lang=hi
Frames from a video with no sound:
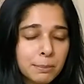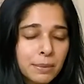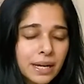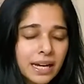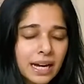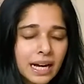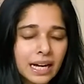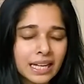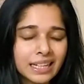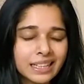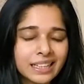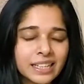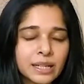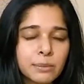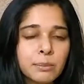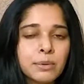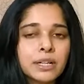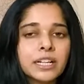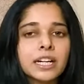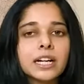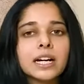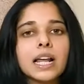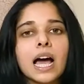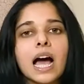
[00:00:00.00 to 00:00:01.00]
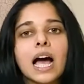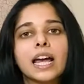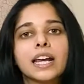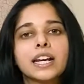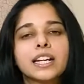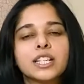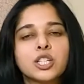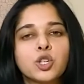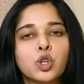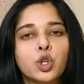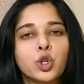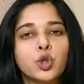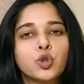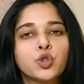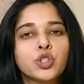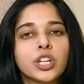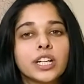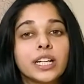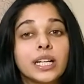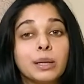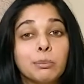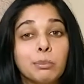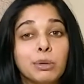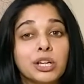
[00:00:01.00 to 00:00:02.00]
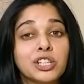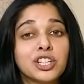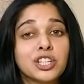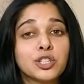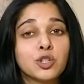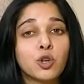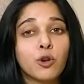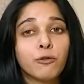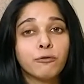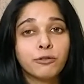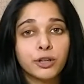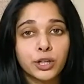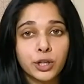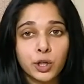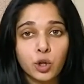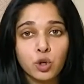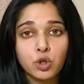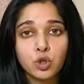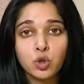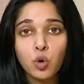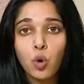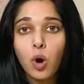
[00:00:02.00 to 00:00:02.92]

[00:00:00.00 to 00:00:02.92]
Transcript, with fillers: में अनलिमिटेड हाई रेजोल्यूशन इमेजेस और वीडियोस को